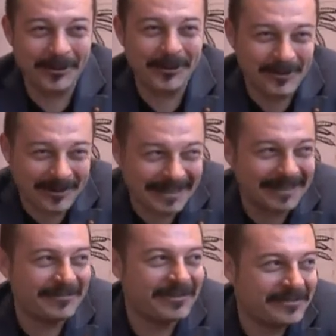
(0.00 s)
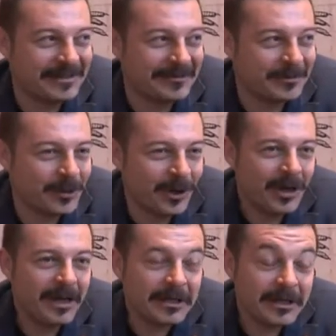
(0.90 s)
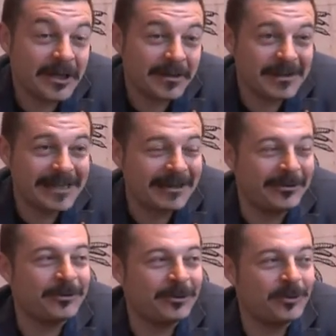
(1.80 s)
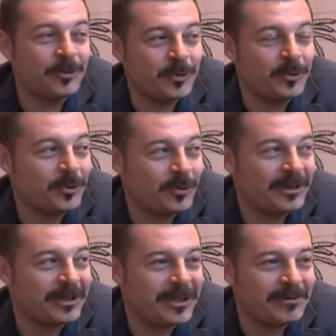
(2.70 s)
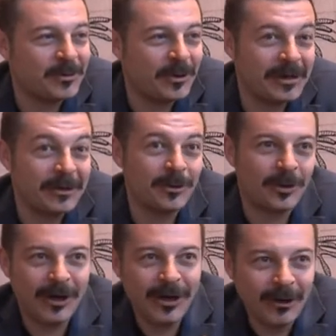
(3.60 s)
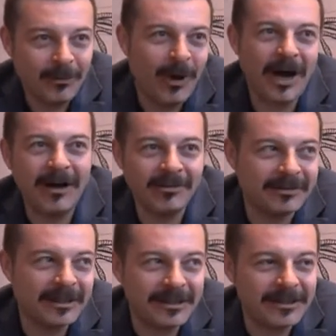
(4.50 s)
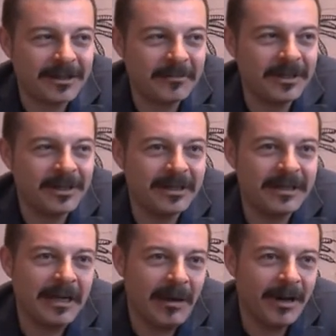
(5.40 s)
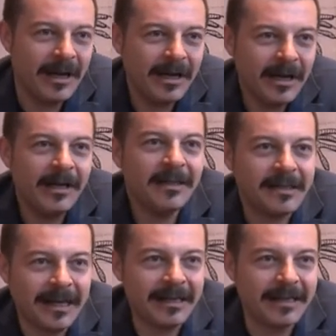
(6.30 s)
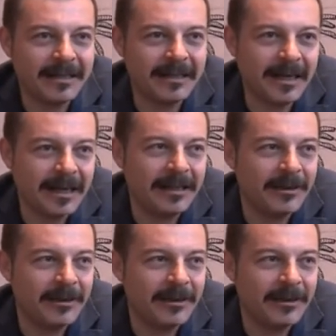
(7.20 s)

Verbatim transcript: On numara nefis film diyor. Gişemiz 2 günkü, üç günkü gişemiz o kadar çok wow dedirtecek bir şey değil ama Senle zaten gala